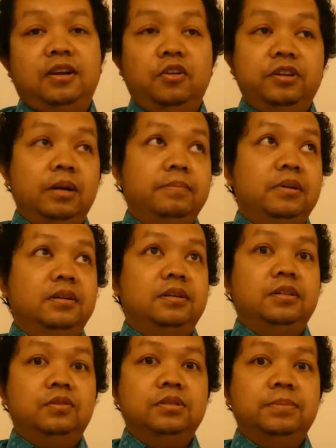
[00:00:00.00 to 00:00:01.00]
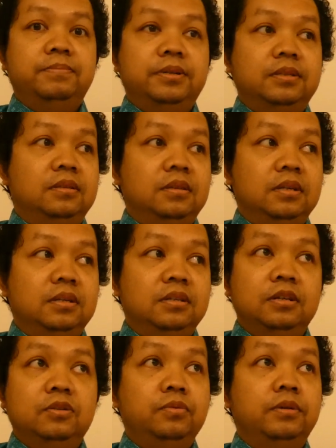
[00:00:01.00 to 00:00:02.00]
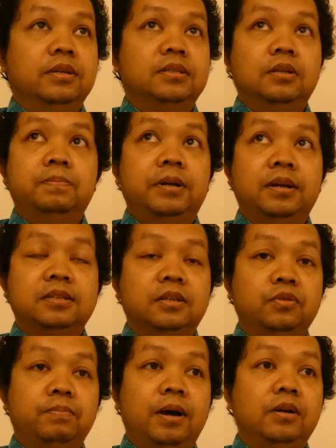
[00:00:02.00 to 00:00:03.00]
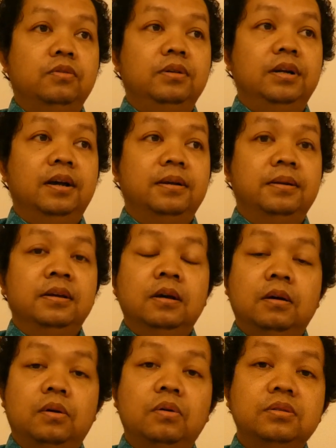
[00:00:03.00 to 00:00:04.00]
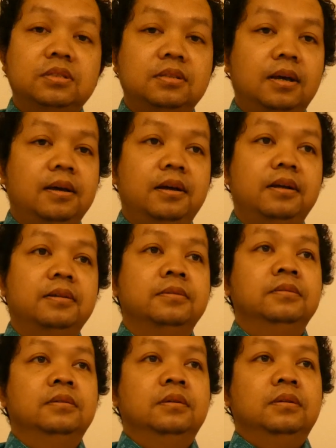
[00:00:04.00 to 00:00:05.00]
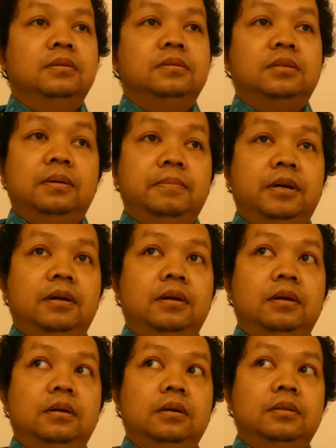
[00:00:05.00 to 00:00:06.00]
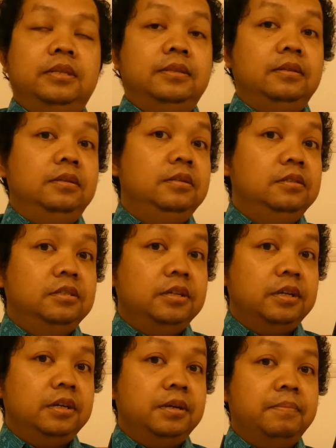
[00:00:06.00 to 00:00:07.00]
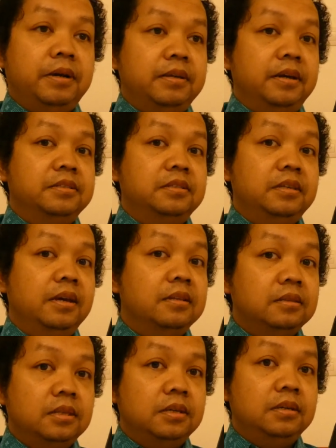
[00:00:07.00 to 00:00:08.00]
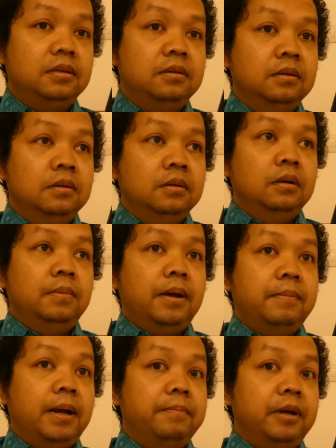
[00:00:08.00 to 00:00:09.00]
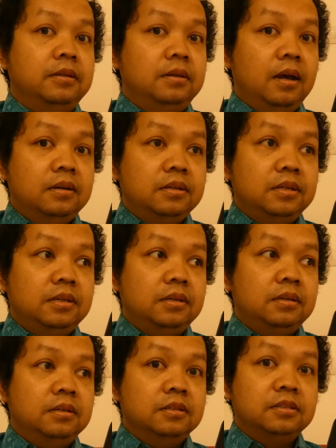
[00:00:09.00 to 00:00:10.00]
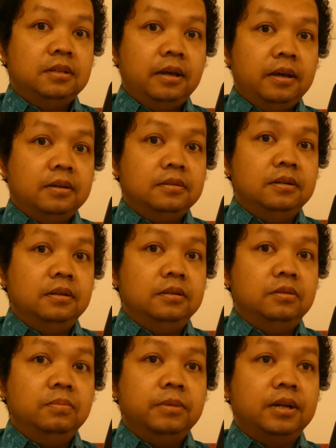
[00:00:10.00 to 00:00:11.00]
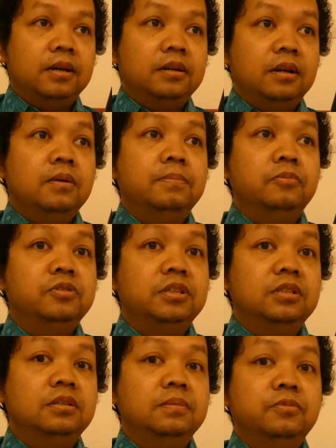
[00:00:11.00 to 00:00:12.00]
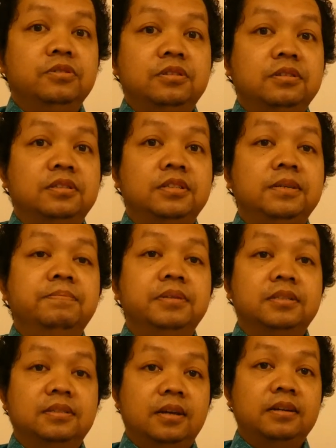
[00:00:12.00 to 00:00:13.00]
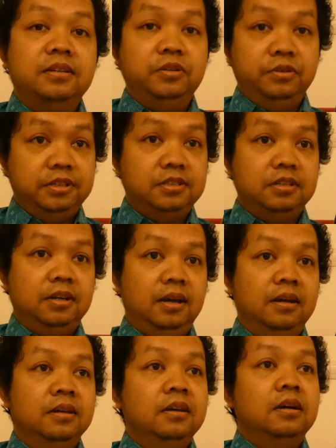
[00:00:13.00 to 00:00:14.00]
Kalau dalam negeri itu seperti dia juga satu, pernah satu panggung dengan Rosa, sama, uh, Titi DJ, Maya Estianti, Ahmad Dhani, Slang dan itu mereka adalah musisi-musisi besar Indonesia.